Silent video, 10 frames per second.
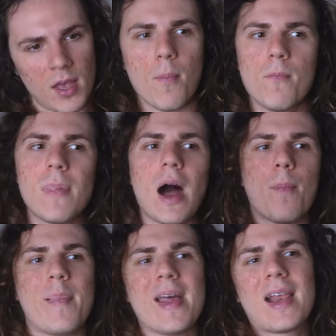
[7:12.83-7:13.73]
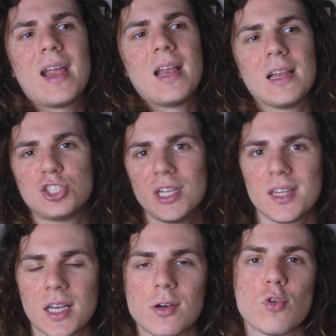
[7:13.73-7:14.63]
Ma per la
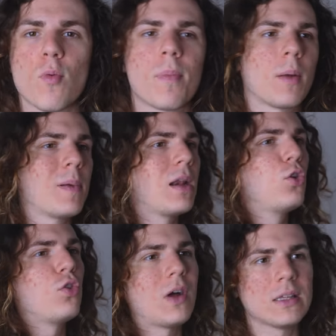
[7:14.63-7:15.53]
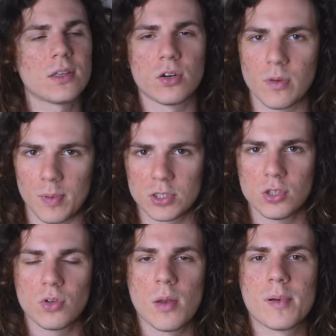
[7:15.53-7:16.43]
gente che compra, per il
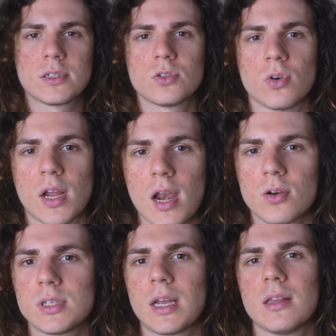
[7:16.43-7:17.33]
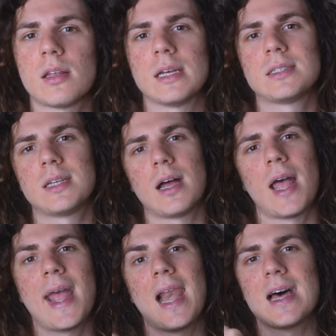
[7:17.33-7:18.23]
99% delle persone, la cosa che interessa
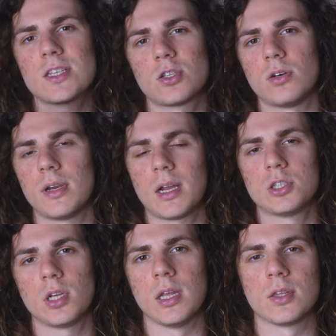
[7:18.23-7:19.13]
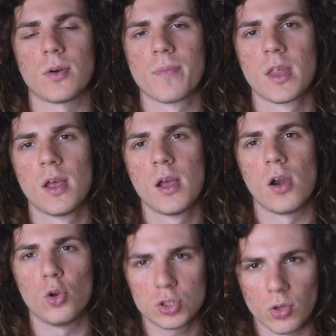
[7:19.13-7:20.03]
è la storia che c'è dietro,
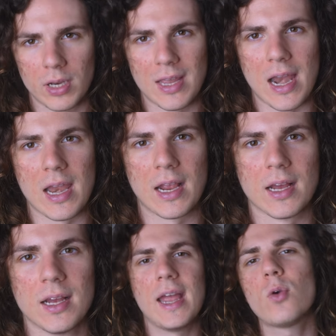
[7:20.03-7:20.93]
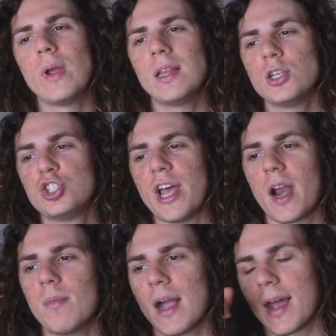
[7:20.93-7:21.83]
lo storytelling. E quindi
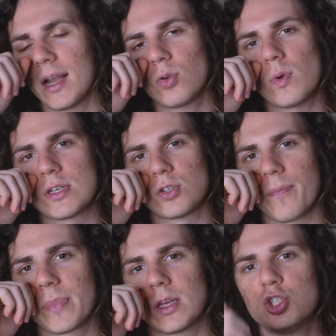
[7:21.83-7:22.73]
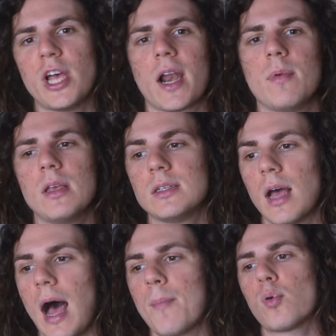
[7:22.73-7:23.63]
Germi ha creato questo. Germi
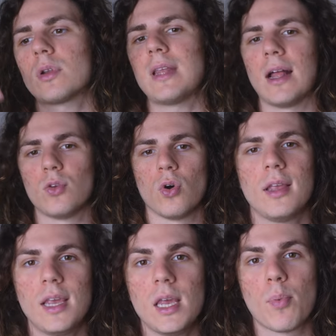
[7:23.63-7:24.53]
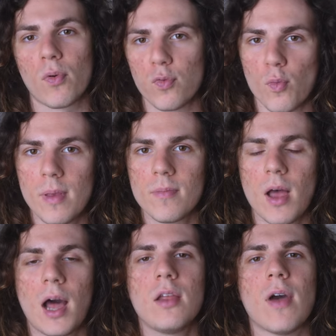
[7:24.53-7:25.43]
ha portato i profumi
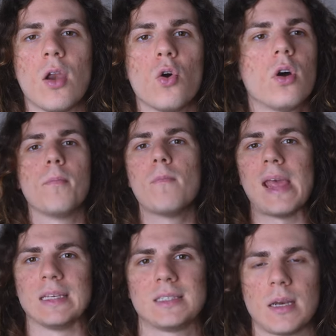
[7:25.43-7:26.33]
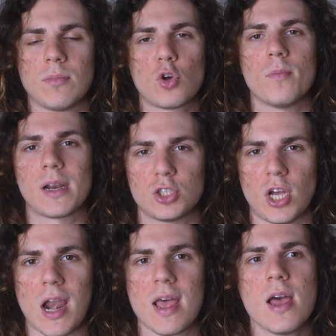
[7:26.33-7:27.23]
a livello mainstream,
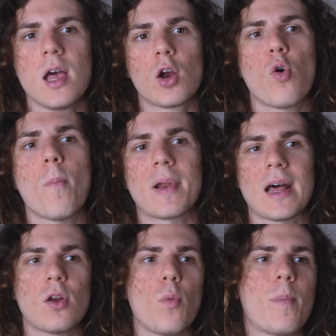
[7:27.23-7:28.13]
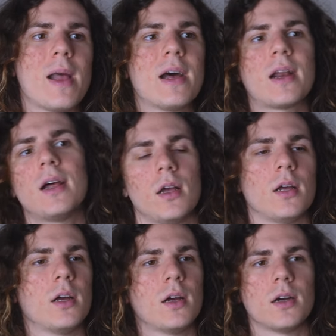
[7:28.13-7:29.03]
commerciale. Comprarlo per
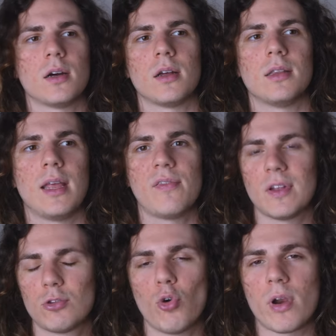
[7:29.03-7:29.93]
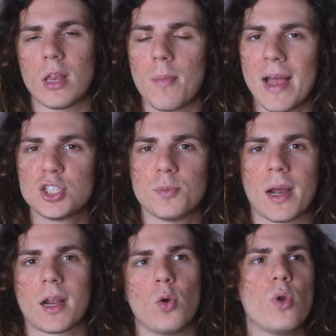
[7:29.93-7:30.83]
eh, dei fattori, dei
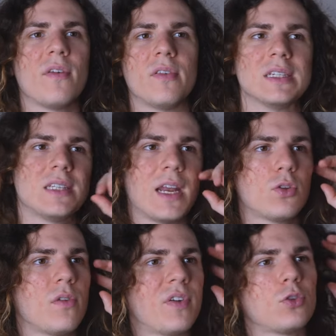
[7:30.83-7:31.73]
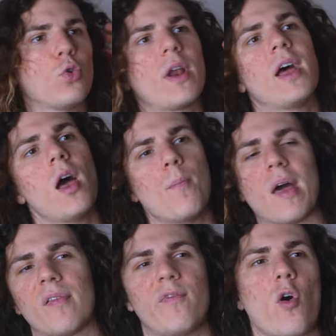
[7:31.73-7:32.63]
benchmark, lui aveva inserito il fattore
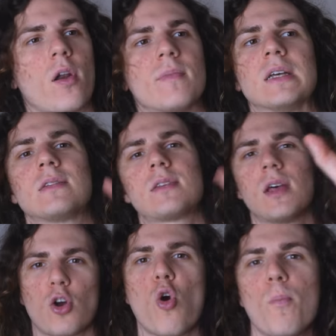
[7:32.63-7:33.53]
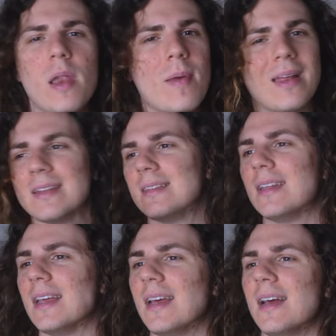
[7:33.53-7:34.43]
performance,
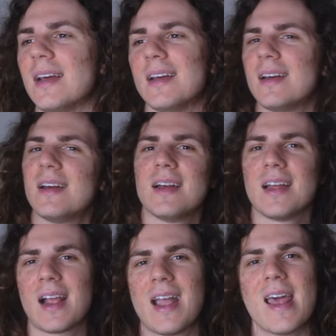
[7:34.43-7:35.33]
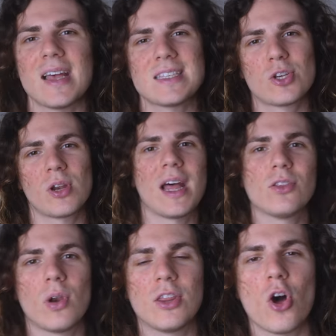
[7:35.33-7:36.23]
complimenti, eh, che reazione
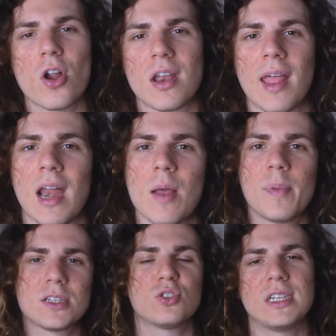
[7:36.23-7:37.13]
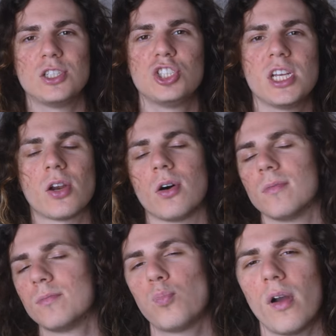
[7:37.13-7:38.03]
hanno le donne, le persone in giro,
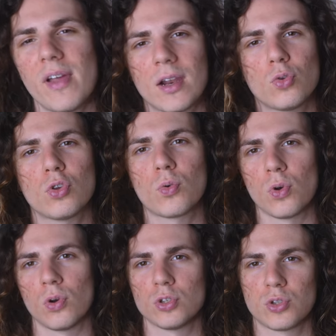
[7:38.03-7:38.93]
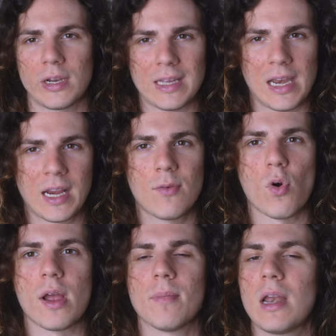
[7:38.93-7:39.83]
Puoi avere tutto quello lo storytelling che
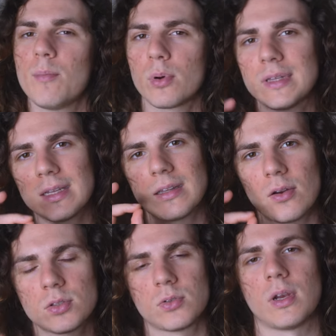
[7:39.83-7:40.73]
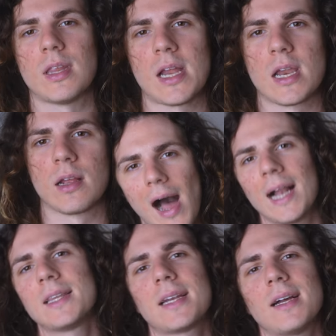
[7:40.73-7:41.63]
vuoi, ma l'importante è lo storytelling.
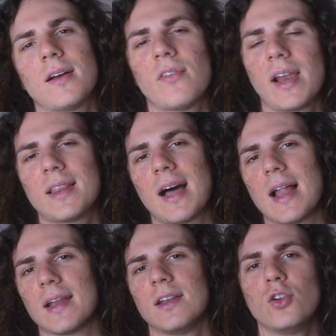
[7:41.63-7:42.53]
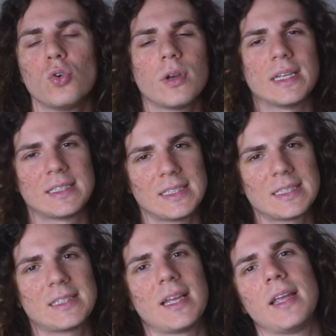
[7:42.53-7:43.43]
Altra verità, non
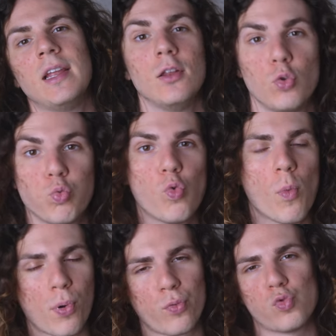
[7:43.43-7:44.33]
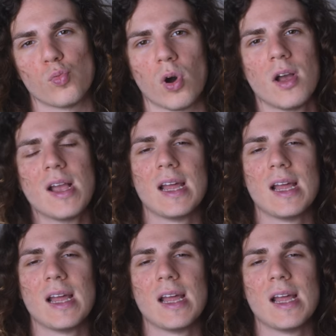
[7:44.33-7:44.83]
esiste il tuo profumo.